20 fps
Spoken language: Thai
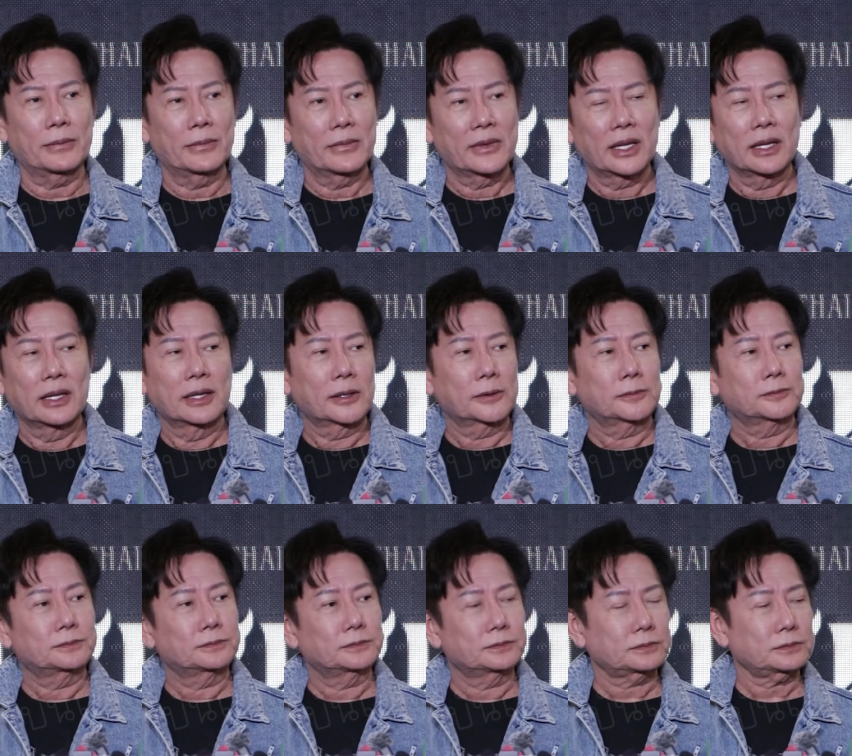ปัญหาของ
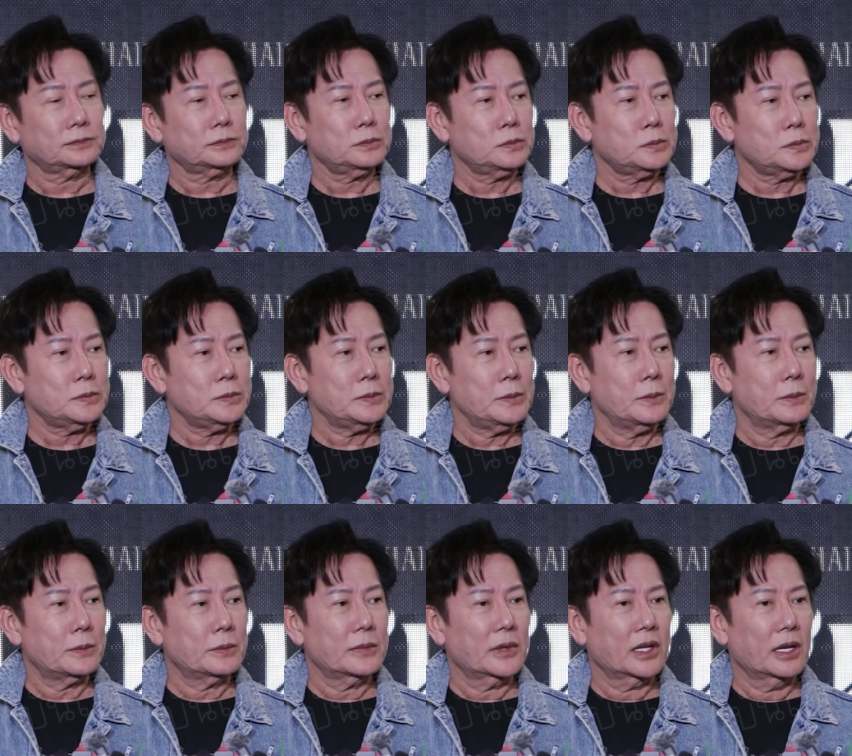เขาคืองบประมา
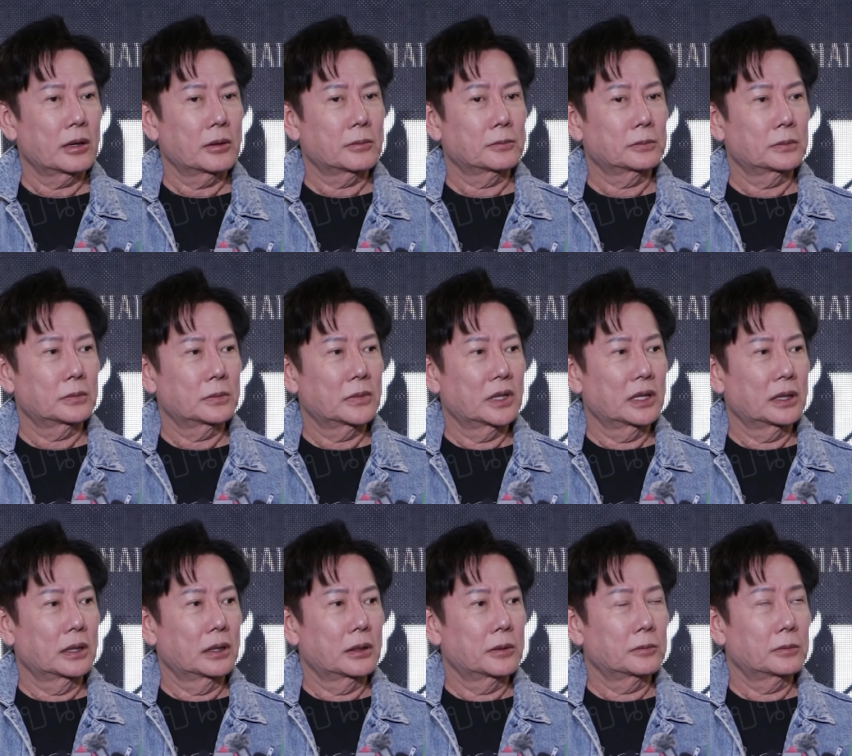ณเงินไม่มีหรือ
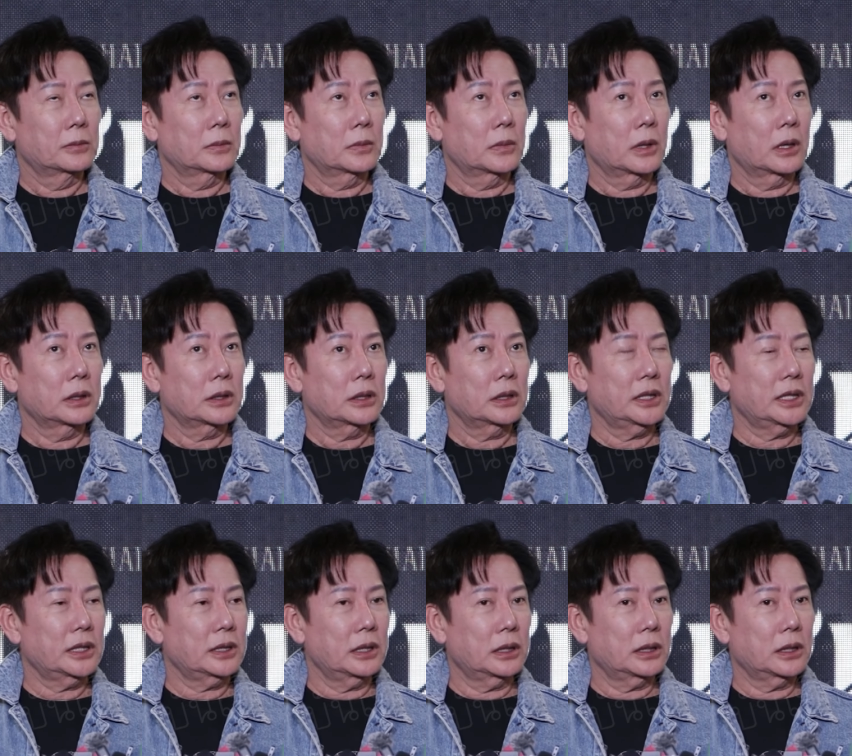ว่าทีมงานไม่มือ
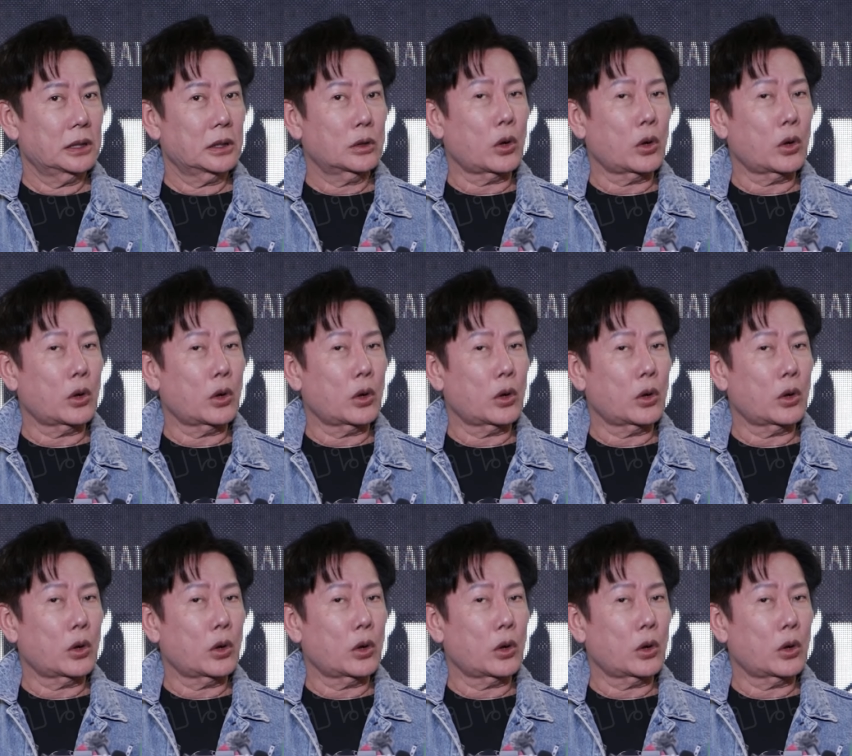อาชีพ